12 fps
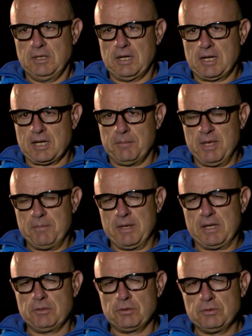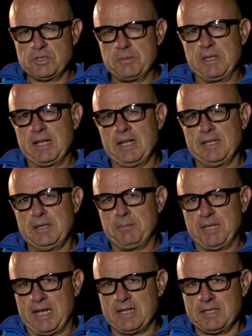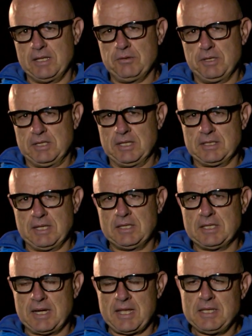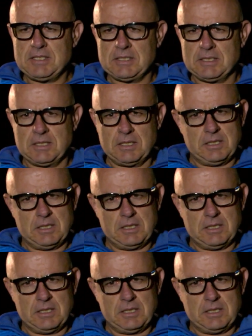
Acabei pegando duas medalhas de prata em 83.